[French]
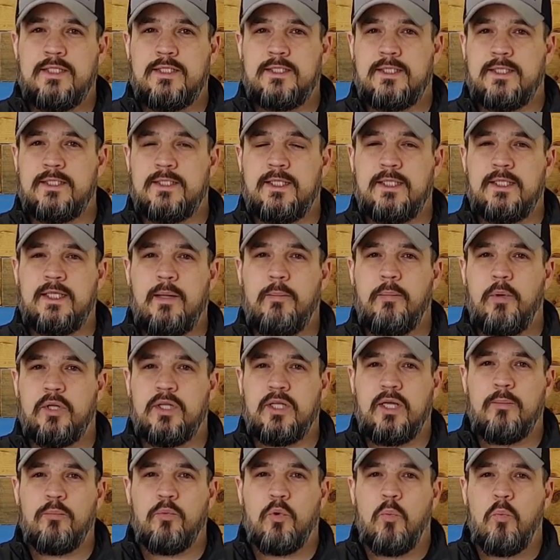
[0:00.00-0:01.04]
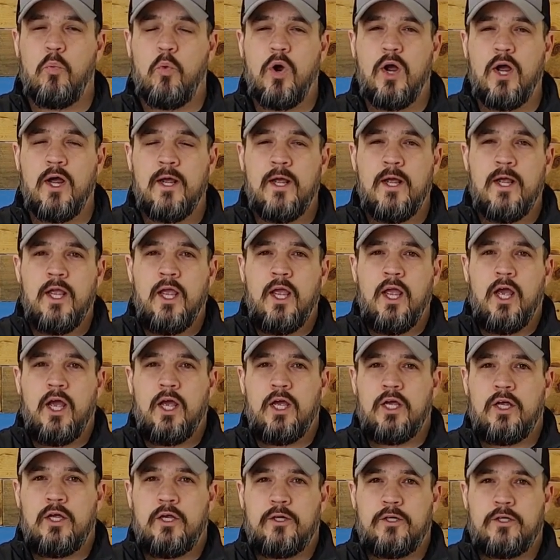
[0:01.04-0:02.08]
C'est ce qui est important pour moi. J'espère
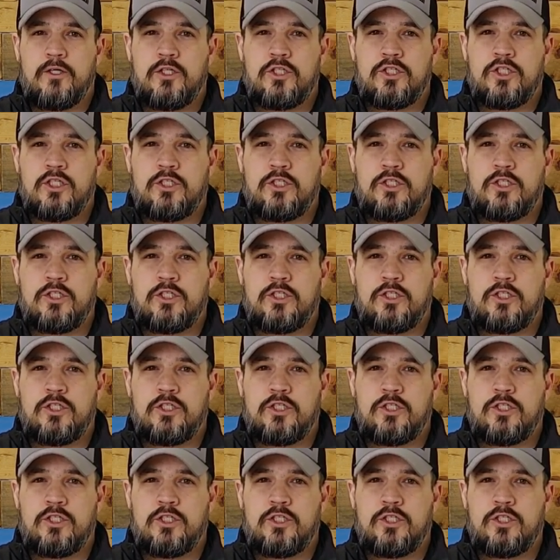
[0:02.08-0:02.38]
euh,